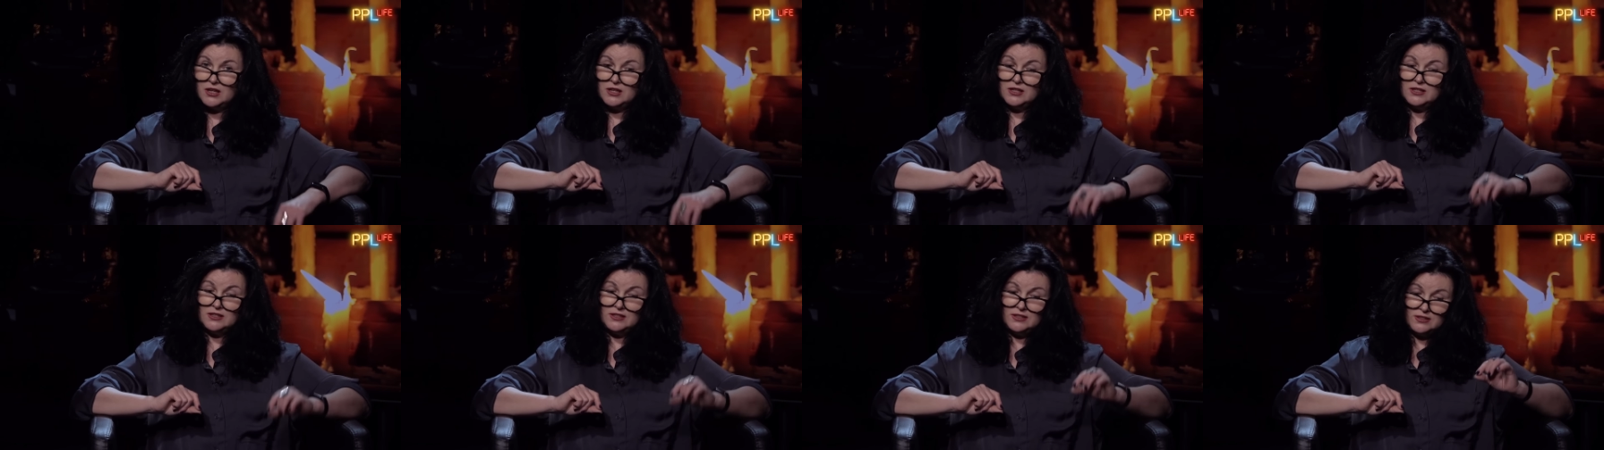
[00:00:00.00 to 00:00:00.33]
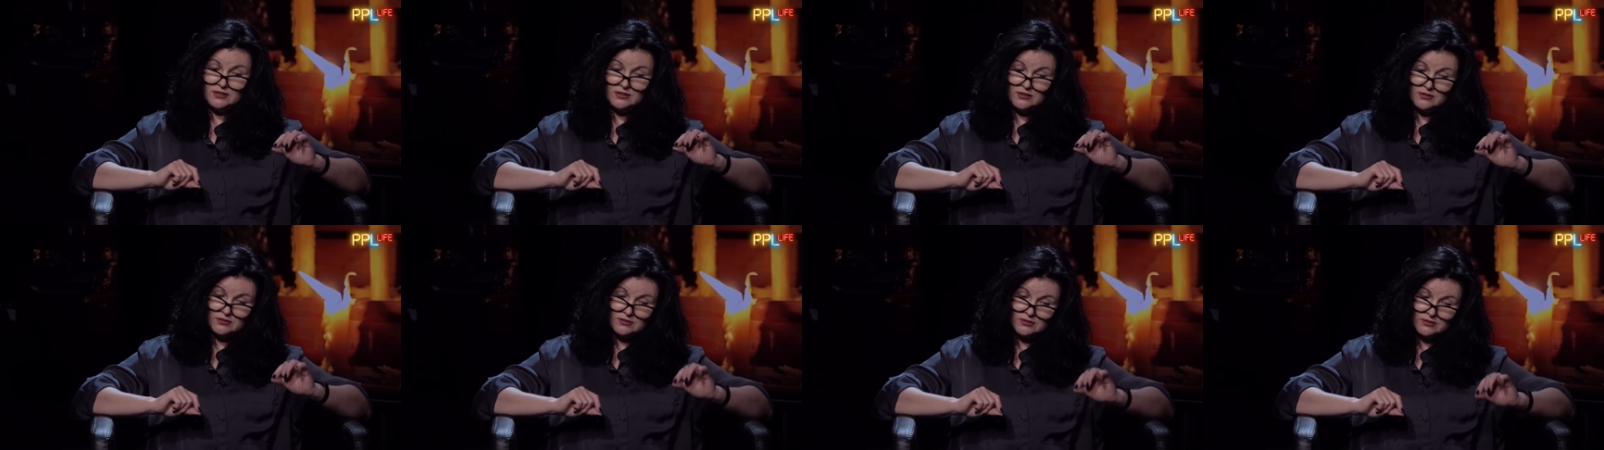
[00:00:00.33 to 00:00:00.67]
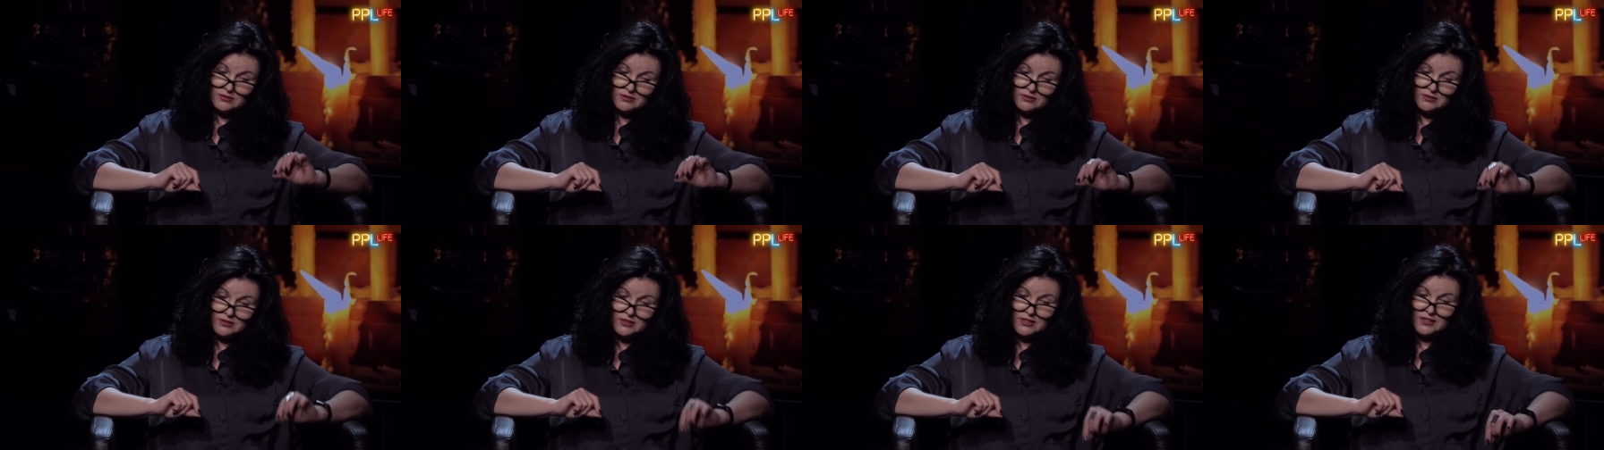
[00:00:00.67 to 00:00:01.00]
и
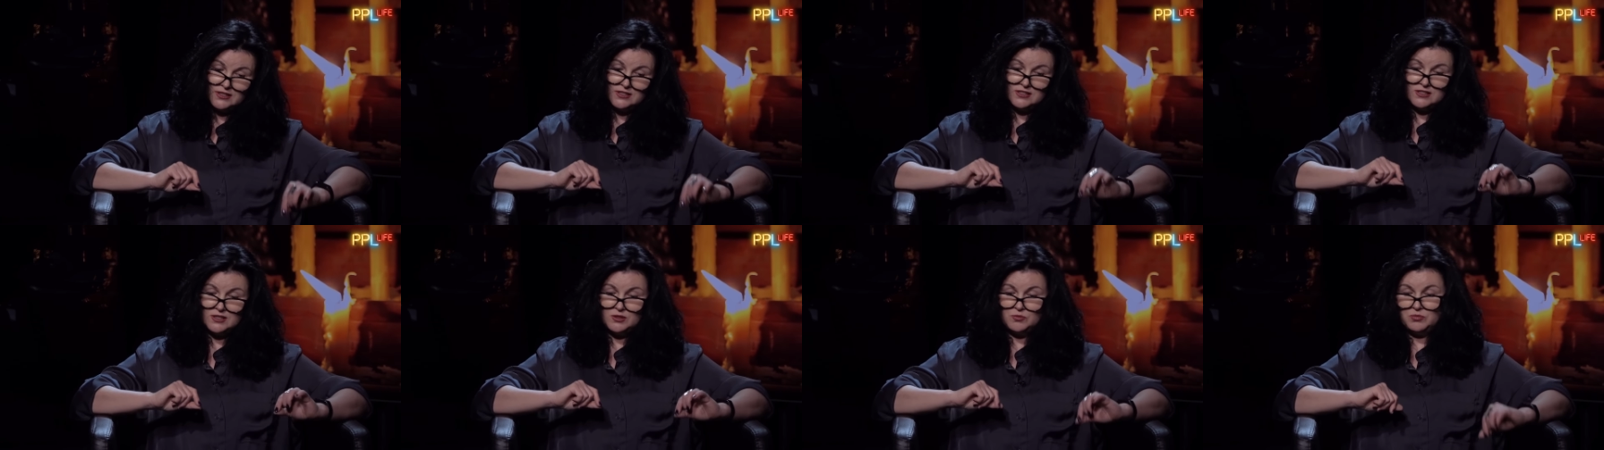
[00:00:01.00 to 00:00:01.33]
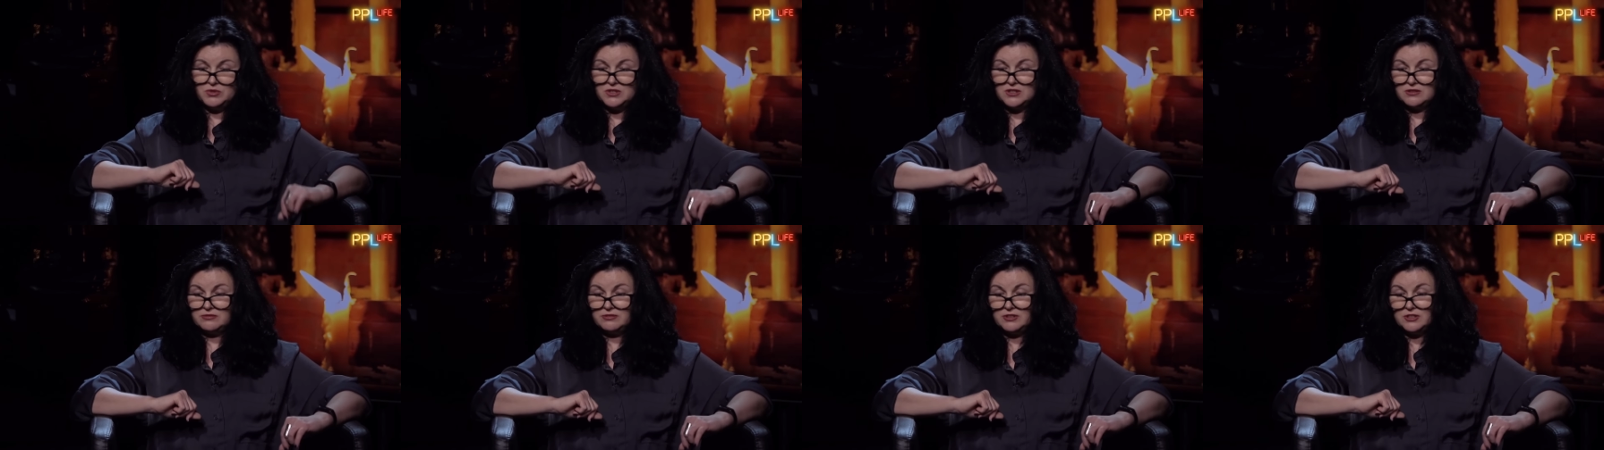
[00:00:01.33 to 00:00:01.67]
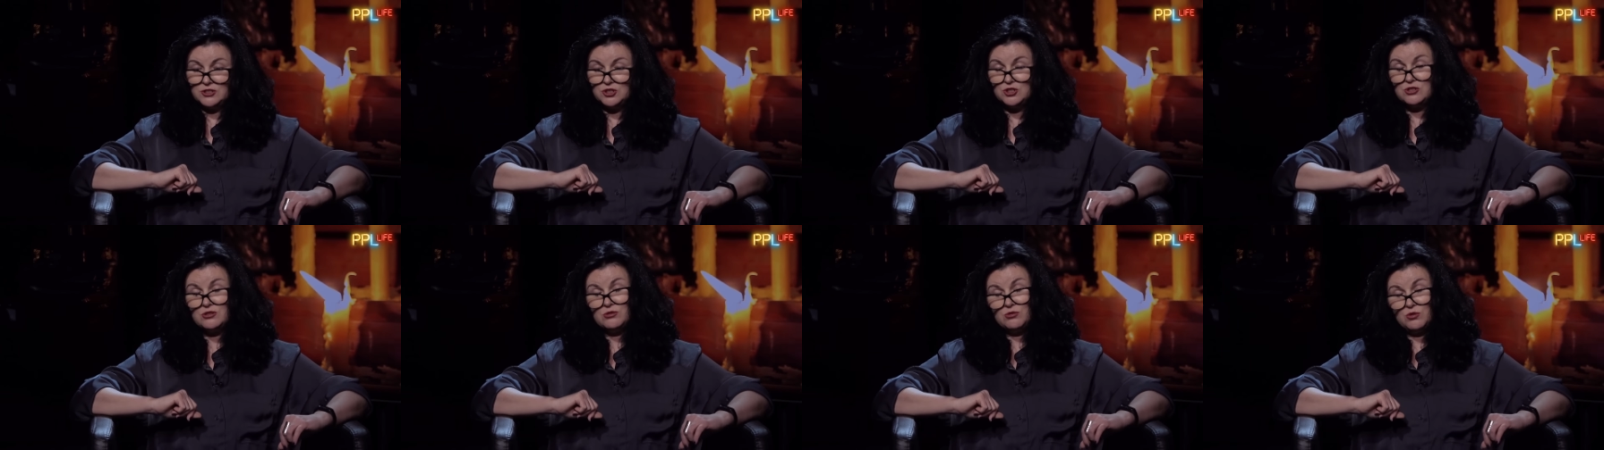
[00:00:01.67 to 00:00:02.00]
31 э,
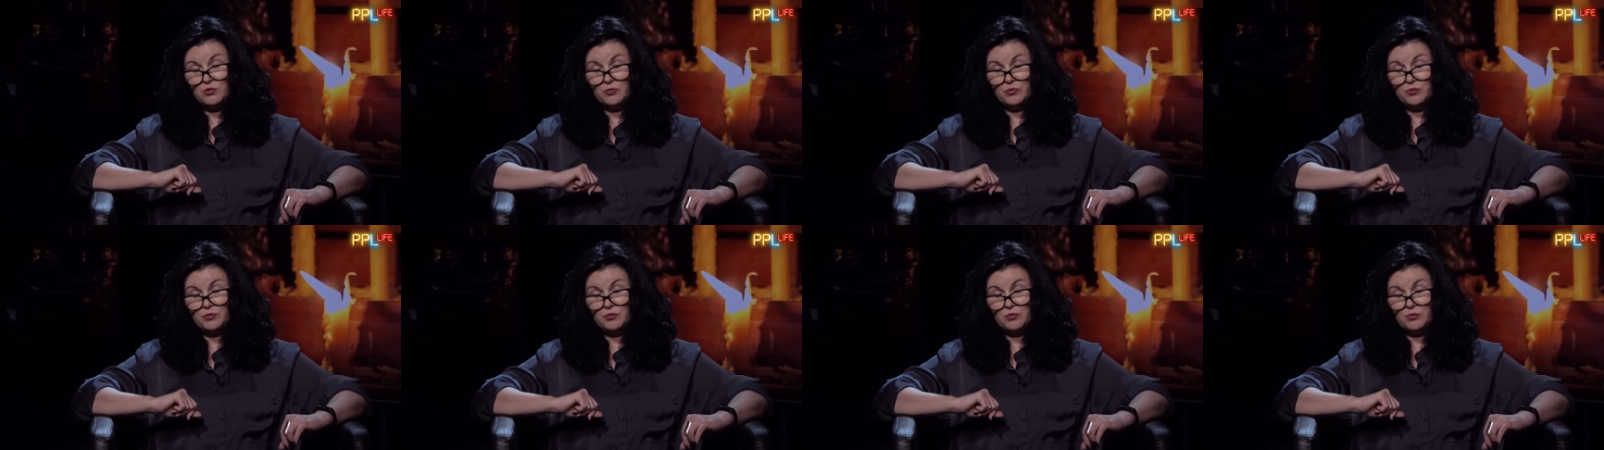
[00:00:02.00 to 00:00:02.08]
число